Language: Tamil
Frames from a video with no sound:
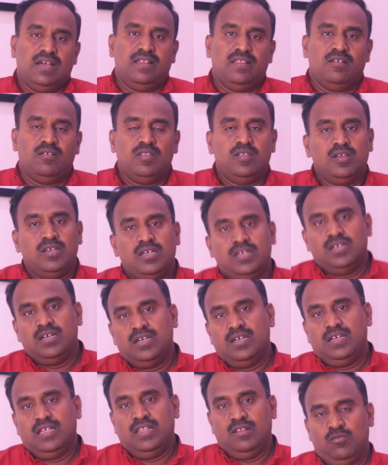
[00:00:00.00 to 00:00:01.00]
அதாவது
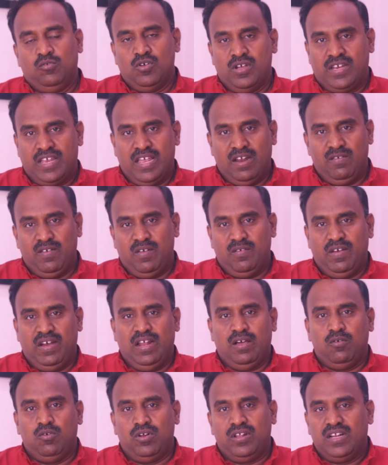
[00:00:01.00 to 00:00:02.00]
உங்கள் கேள்வியவே
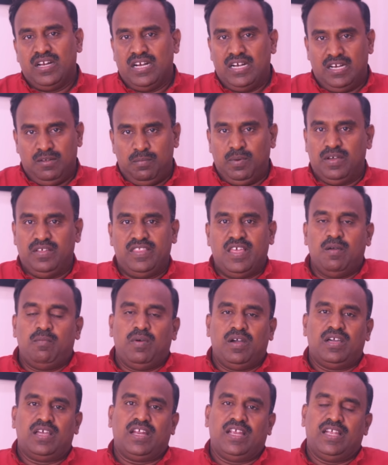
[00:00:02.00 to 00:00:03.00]
நான் ஒரு ரெண்டு பகுதியாக
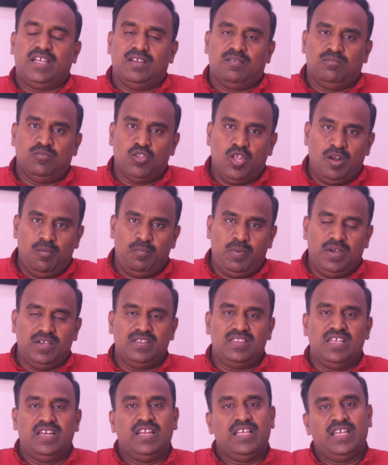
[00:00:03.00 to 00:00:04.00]
பார்க்குறேன் முதல்
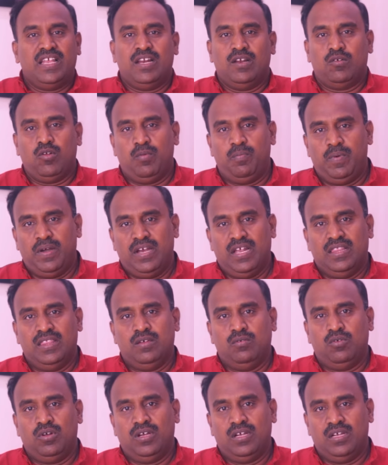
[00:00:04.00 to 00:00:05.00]
பகுதி நீங்கள் குறிப்பிட்ட
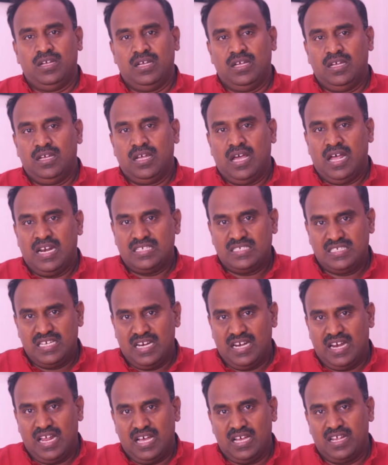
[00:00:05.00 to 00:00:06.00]
அந்த ஒரு
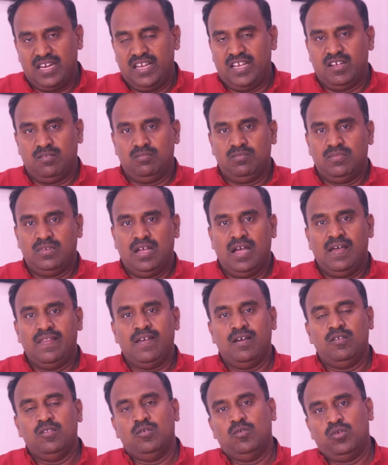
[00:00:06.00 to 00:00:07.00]
அரசியல் நாகரிகம்
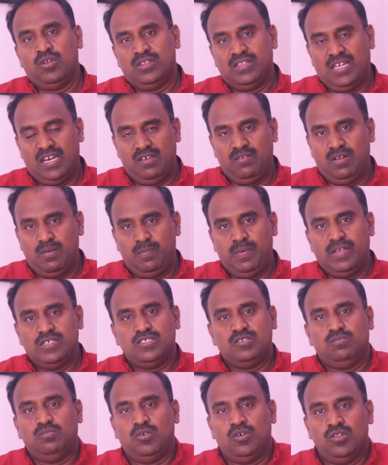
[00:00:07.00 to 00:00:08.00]
அதாவது ஒரு தலைவர்
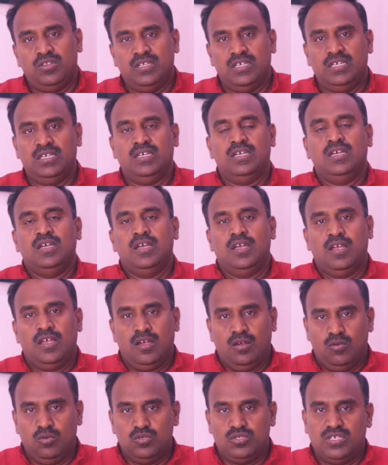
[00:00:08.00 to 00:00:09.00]
பேசும் பொழுது
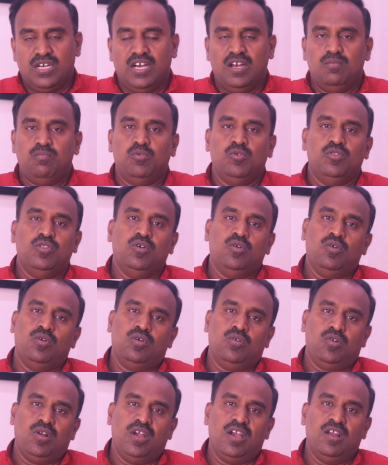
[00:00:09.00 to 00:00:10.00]
கூச்சல் எழுப்புவதோ
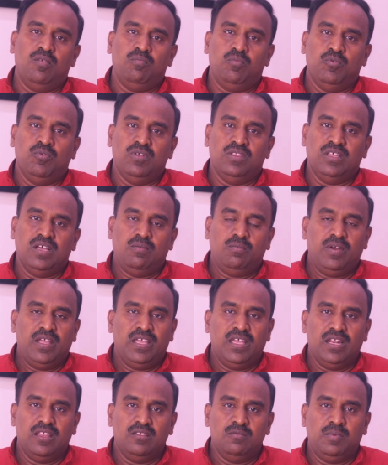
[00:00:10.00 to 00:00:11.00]
குரல் எழுப்புவதோ
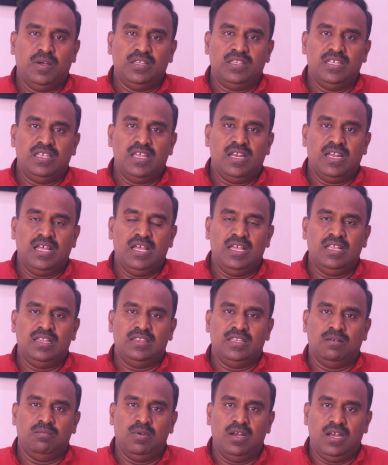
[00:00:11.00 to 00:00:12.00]
அப்படிங்கிறது பார்த்திங்கன்னா
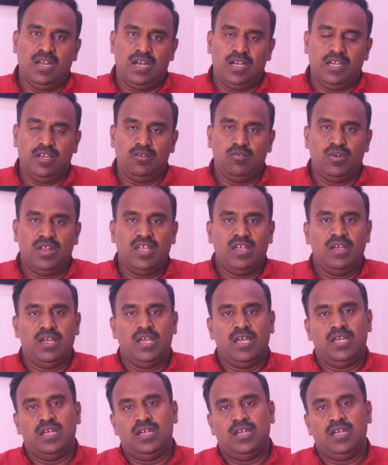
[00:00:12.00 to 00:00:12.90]
தமிழ்நாட்டினுடைய